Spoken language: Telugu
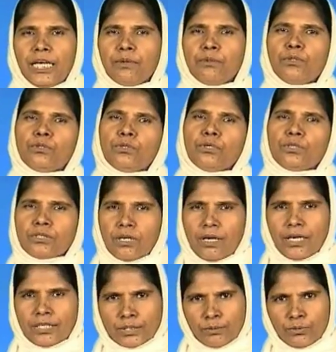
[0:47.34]
దేవునితో
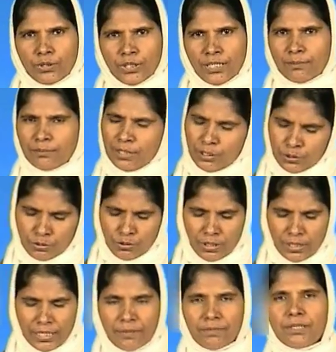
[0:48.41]
సాహసం చేయడం
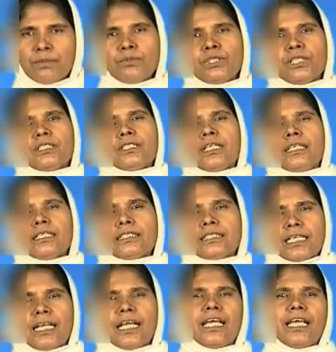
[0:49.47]
నేర్చుకోవాలి ఏ విధం చేతనైనా
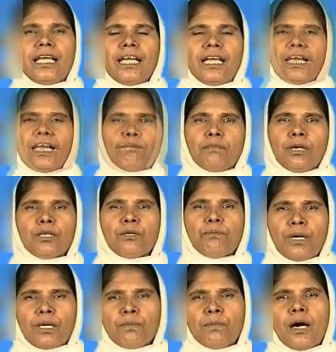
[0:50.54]
సరే మనల్ని
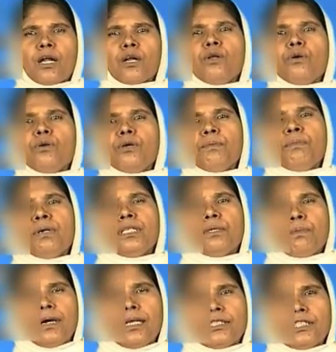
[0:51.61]
పలుమార్లు ఇబ్బంది
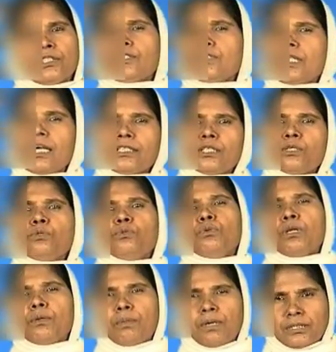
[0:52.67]
పాలు చేసిన సాతను
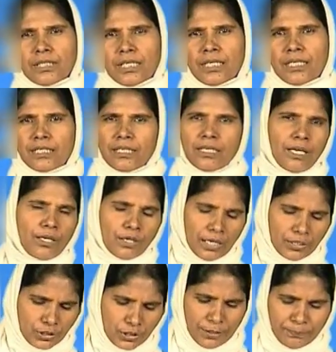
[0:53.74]
దూరపరచాలన్నదే నా యొక్క
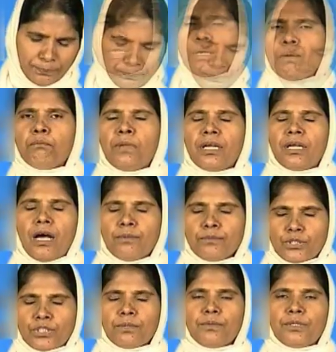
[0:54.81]
ఆశ మన
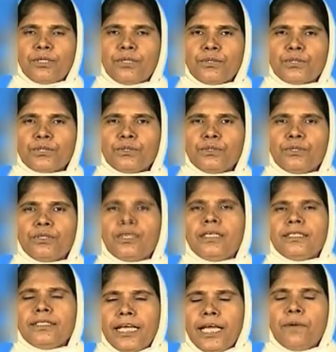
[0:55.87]
అంశం ఈరోజు
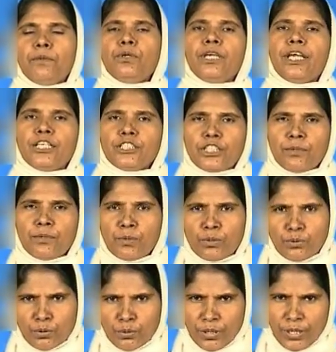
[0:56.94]
దేవుడు
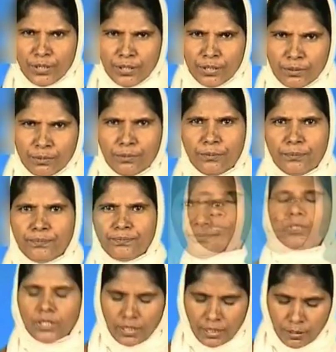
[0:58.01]
ఏసేపుకు తోడైండను
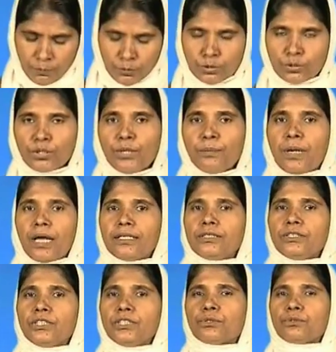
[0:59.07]
కళ్ళు మూసుకొని
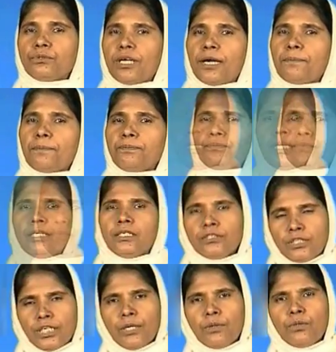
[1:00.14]
ప్రార్థన చేసుకుందాం
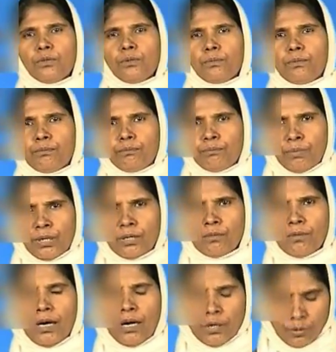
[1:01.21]
దేవుడు
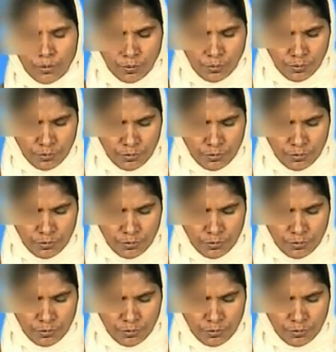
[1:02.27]
పలువార్లు